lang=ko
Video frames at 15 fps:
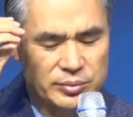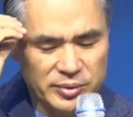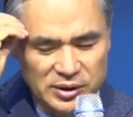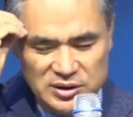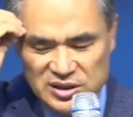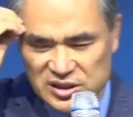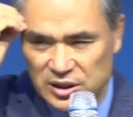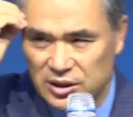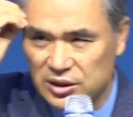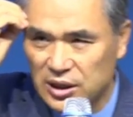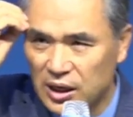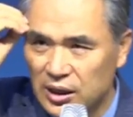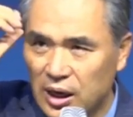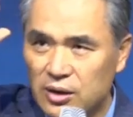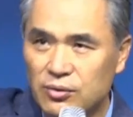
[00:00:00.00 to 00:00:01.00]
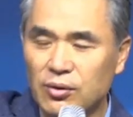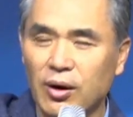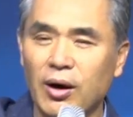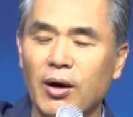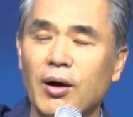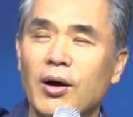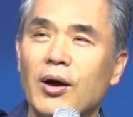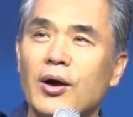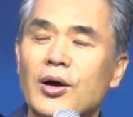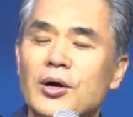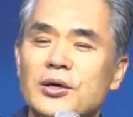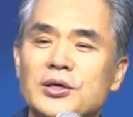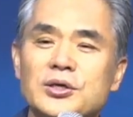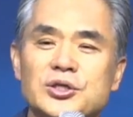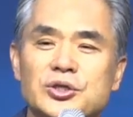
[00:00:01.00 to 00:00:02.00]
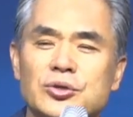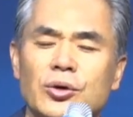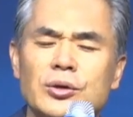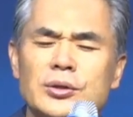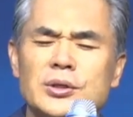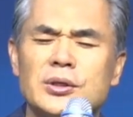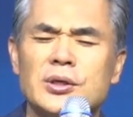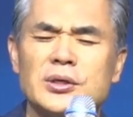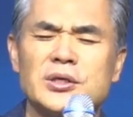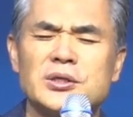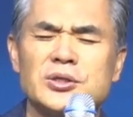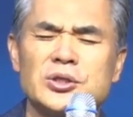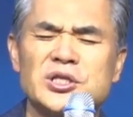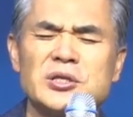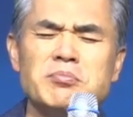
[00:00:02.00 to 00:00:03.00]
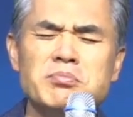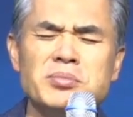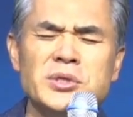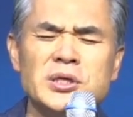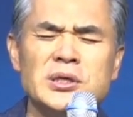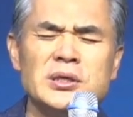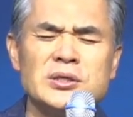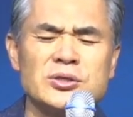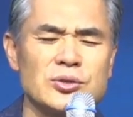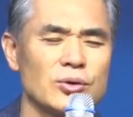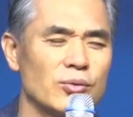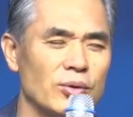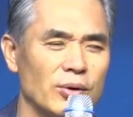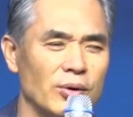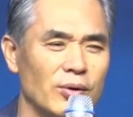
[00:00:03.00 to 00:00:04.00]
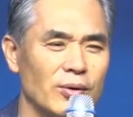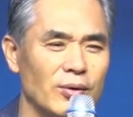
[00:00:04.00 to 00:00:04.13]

의식이 깨나는 거야. 저는 이게 신비스러워요.